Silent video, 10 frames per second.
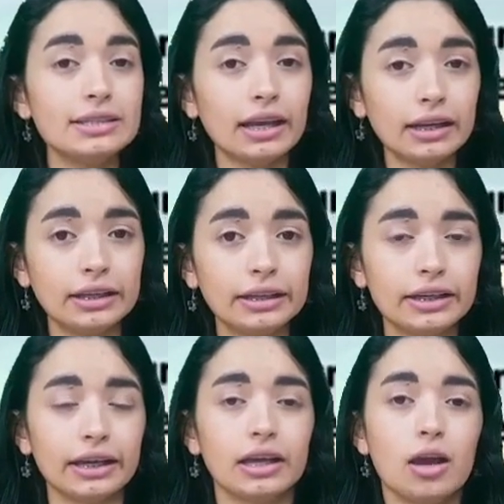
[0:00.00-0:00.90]
se
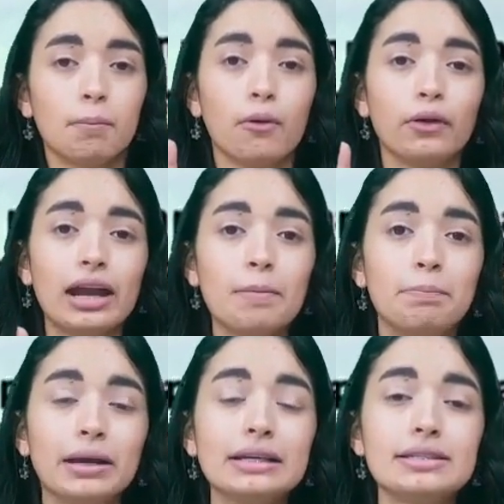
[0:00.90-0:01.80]
rige por el
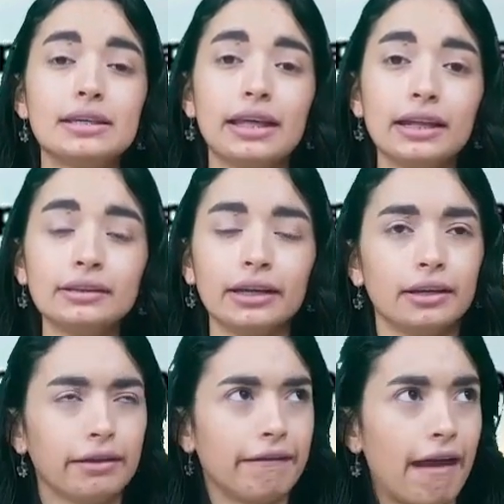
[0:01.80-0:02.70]

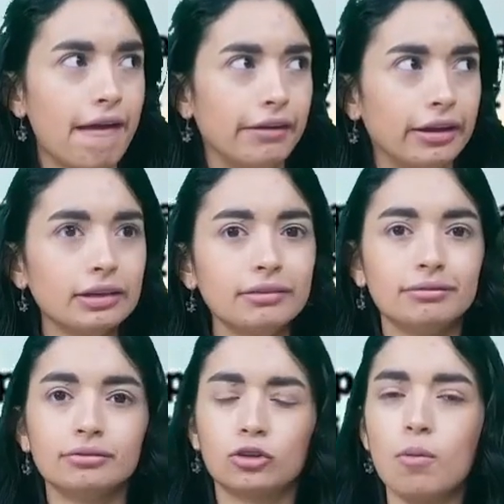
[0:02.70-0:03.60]
presidente. A
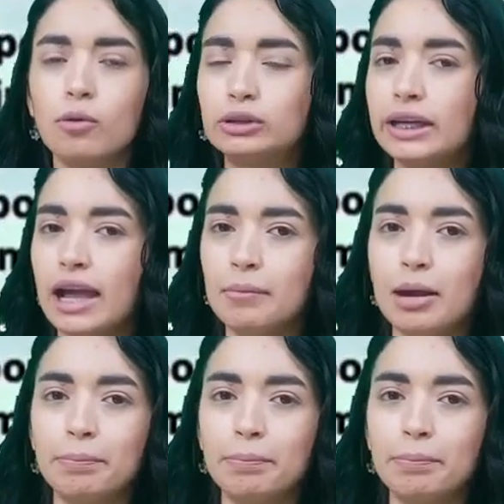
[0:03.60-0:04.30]
ver, ¿cómo se llama el